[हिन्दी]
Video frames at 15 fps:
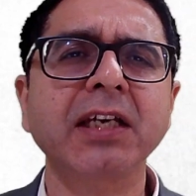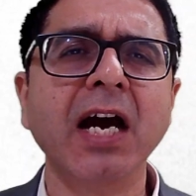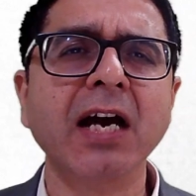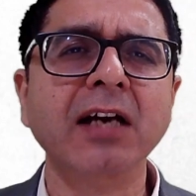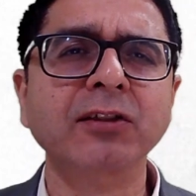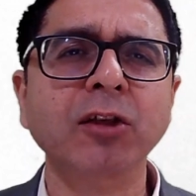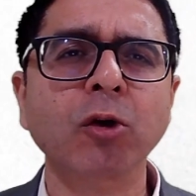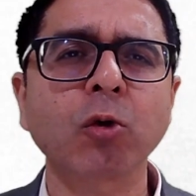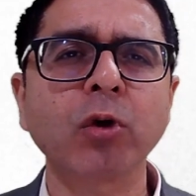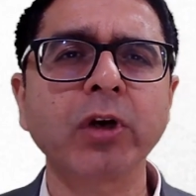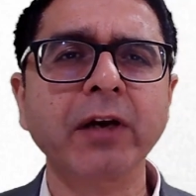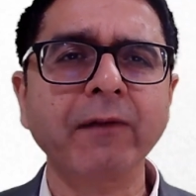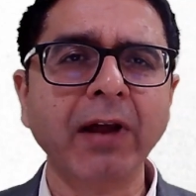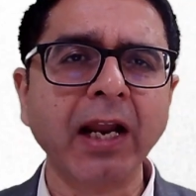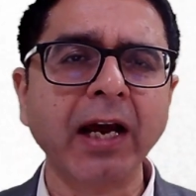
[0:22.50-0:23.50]
क्या असर
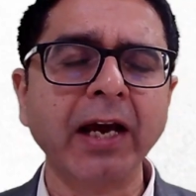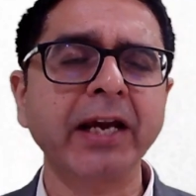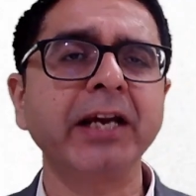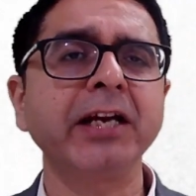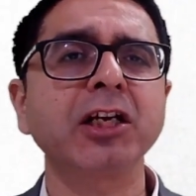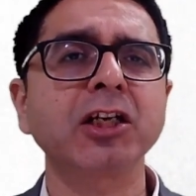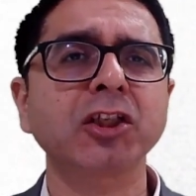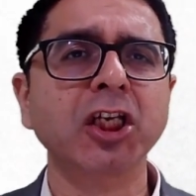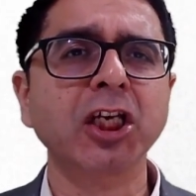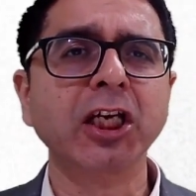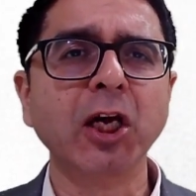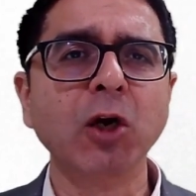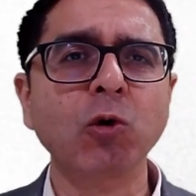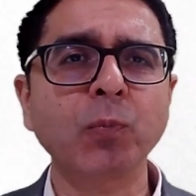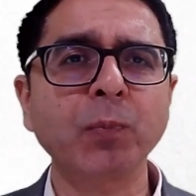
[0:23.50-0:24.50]
होने वाला है इंडस्ट्री
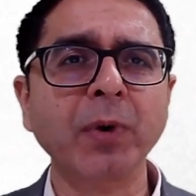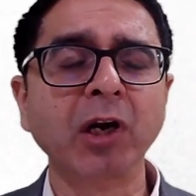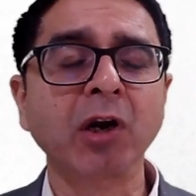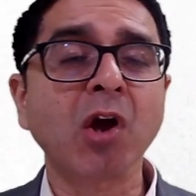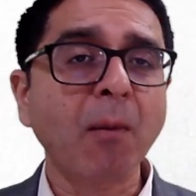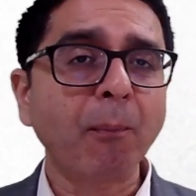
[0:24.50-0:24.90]
के ऊपर